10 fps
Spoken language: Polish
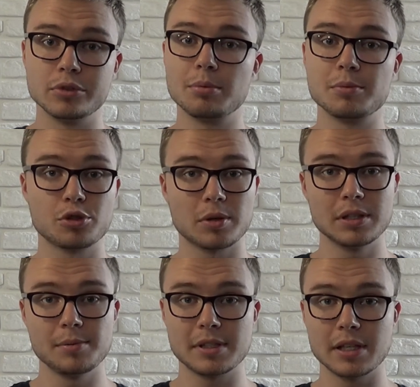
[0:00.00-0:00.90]
Dobrym
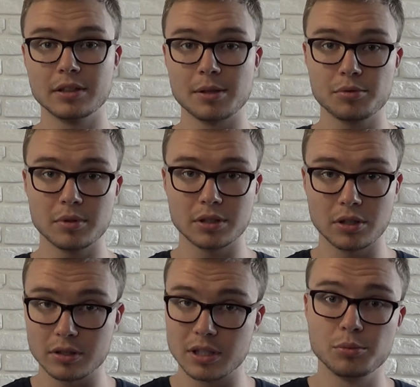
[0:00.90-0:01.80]
przykładem jest tego na przykład
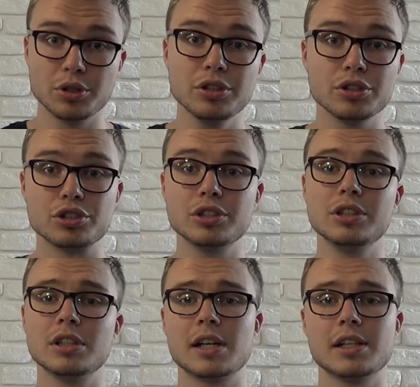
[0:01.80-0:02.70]
Jose Mourinho czy
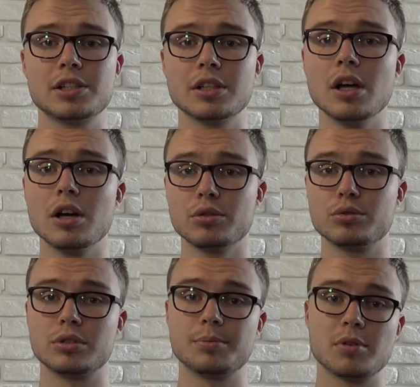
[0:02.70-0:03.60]
inni trenerzy,
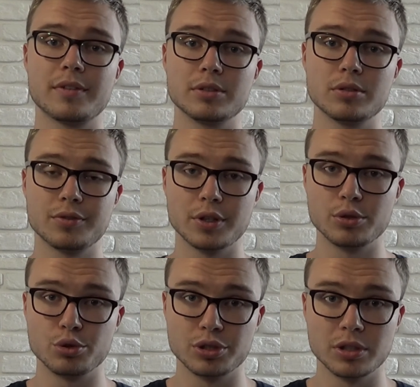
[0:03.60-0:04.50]
którzy prowadzą swoje
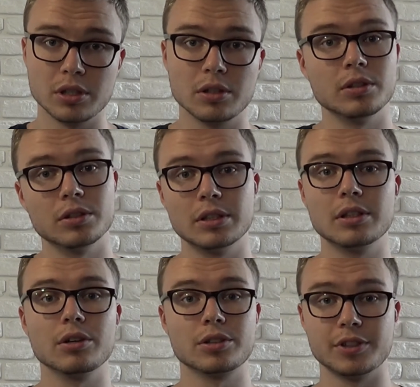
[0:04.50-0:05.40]
drużyny e,
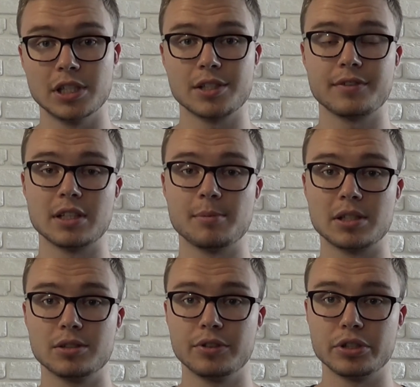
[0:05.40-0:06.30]
do zwycięstwa na
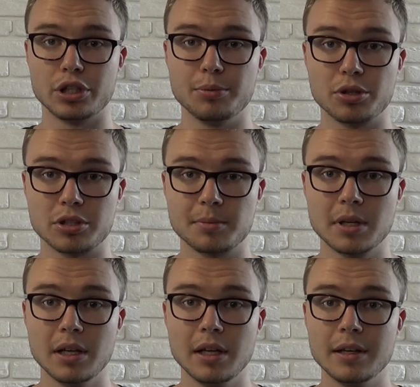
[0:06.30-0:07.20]
bardzo wysoki poziom.
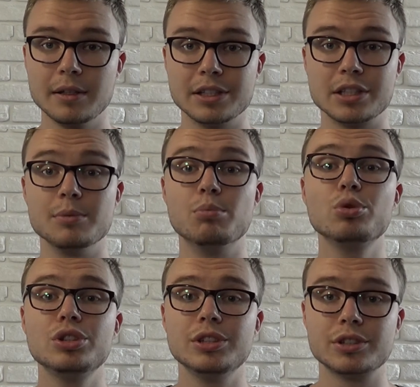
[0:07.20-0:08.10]
Jeżeli
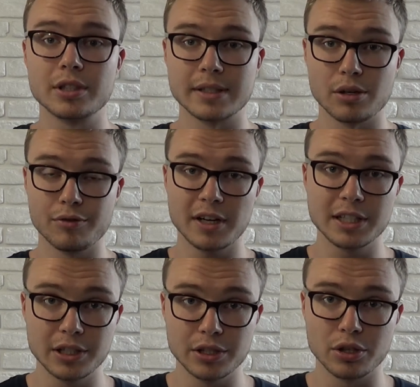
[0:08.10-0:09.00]
budzisz
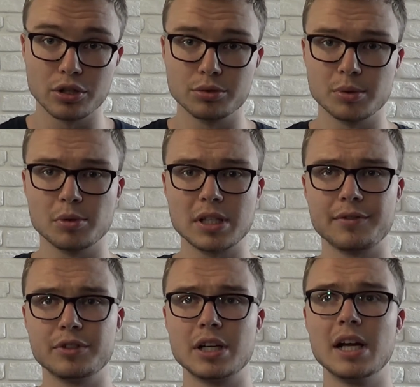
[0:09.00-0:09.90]
zaufanie innych osób i
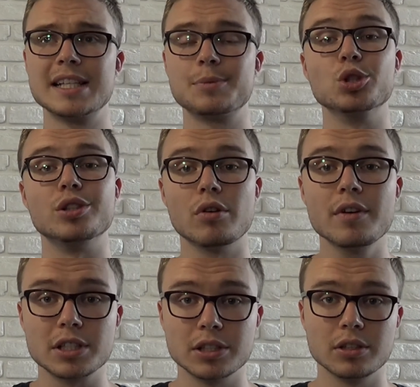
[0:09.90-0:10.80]
potrafisz
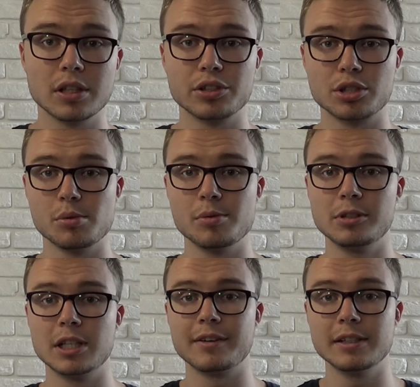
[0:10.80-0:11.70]
zmotywować ich do tego, żeby
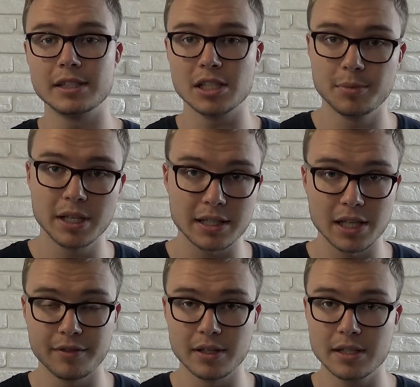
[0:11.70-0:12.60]
dawali z siebie jak
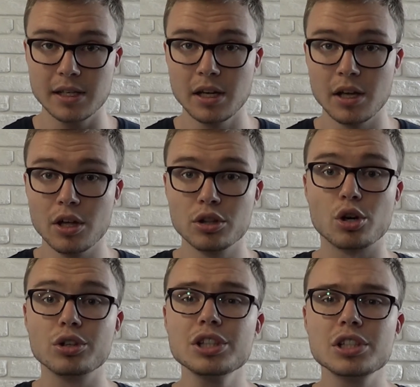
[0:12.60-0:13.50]
najwięcej, to
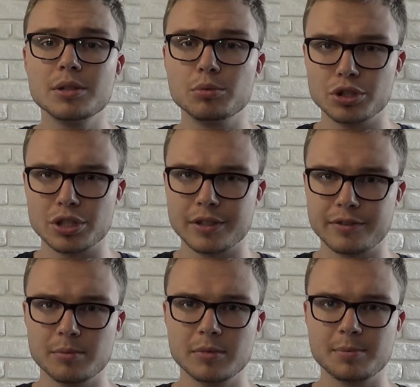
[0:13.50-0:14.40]
koniecznie musisz się
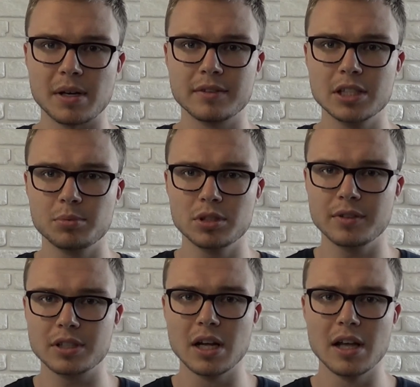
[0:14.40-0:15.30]
w tym sprawdzać,
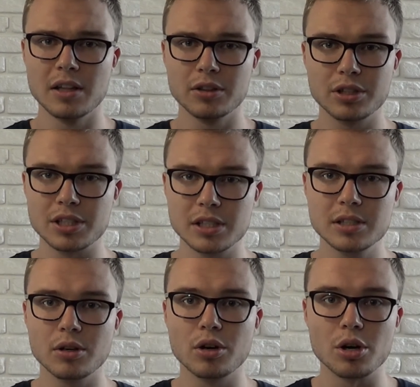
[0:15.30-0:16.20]
ponieważ to też
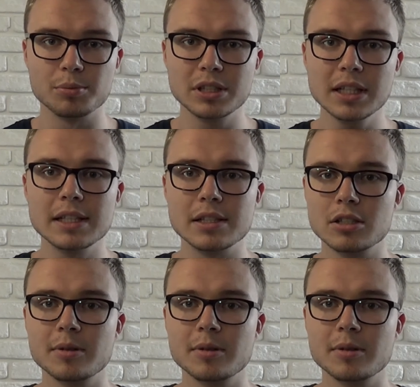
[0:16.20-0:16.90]
jest ogromny talent.